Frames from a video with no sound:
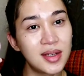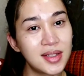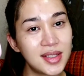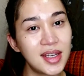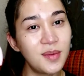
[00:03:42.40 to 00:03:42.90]
คือ
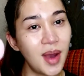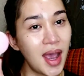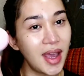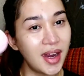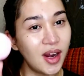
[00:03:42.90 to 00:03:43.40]
ซื้อมา
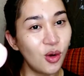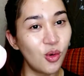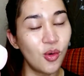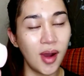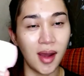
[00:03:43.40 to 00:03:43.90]
ให้ได้
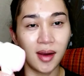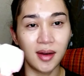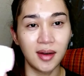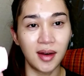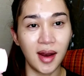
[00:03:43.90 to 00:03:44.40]
รู้ว่า
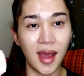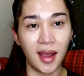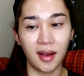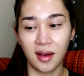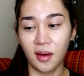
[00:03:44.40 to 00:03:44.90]
นั่นแห
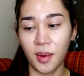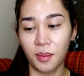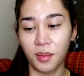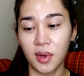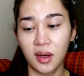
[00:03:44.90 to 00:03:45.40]
ละก็แบ
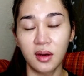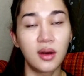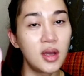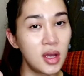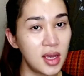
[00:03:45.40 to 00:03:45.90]
บ
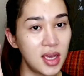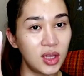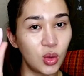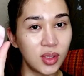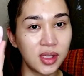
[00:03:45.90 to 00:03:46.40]
อี
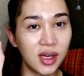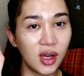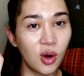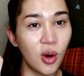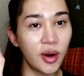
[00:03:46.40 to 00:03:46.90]
ตัวซิ
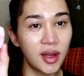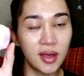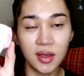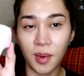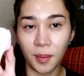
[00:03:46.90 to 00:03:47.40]
ลิโคนนี้
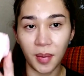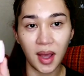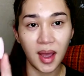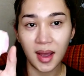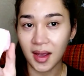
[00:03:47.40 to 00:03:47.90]
คือแบบ
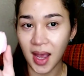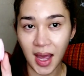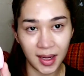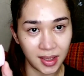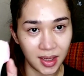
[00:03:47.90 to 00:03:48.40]

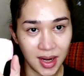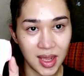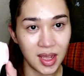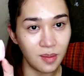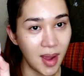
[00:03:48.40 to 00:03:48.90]
ขัด
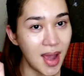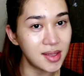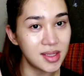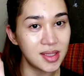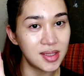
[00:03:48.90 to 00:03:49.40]
ดีมาก
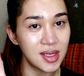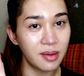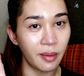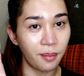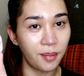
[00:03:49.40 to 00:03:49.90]
จริ
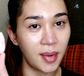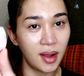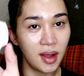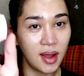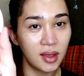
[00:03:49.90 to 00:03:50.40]
งๆแบบ
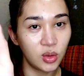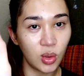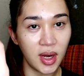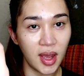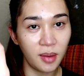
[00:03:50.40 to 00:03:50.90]

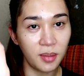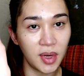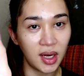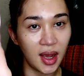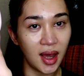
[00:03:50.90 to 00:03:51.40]
ตัวเนี้ย
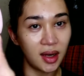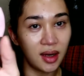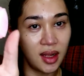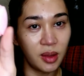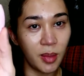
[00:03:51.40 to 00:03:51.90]
มันขัด
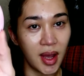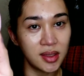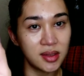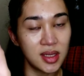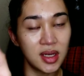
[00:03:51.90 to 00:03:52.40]
ดีมาก
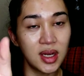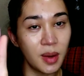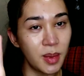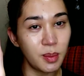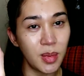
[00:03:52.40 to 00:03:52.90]
จริงเนื้
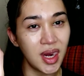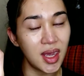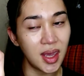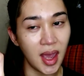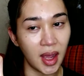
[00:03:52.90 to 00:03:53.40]
อมันไม่ได้
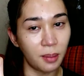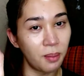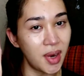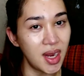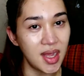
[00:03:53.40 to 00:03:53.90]
แข็ง
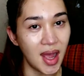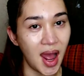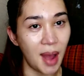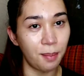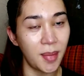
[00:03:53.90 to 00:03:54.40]
ไม่ได้ห
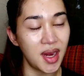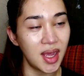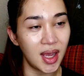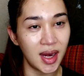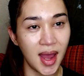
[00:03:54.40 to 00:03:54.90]
ยาบไม่
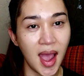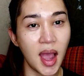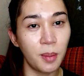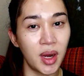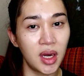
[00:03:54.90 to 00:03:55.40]
ได้กระด้า
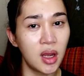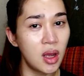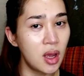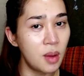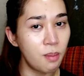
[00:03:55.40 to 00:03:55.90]
ง
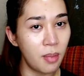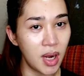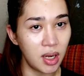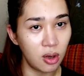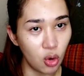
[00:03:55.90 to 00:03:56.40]

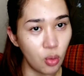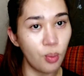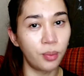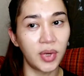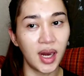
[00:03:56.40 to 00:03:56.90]
มันนุ่ม
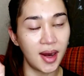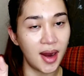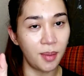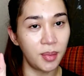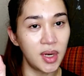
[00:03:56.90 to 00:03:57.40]
ในระ
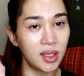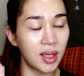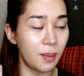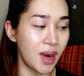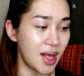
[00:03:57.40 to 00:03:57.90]
ดับหนึ่ง
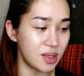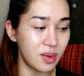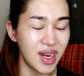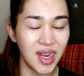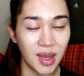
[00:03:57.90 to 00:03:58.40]
แต่มันอาจจะ
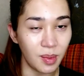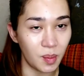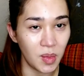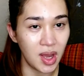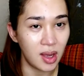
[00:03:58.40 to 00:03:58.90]
ไม่เทียบแบ
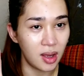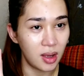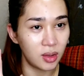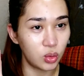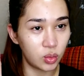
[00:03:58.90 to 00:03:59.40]
บ
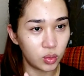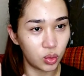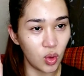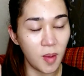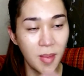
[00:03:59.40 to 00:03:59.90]
ตัว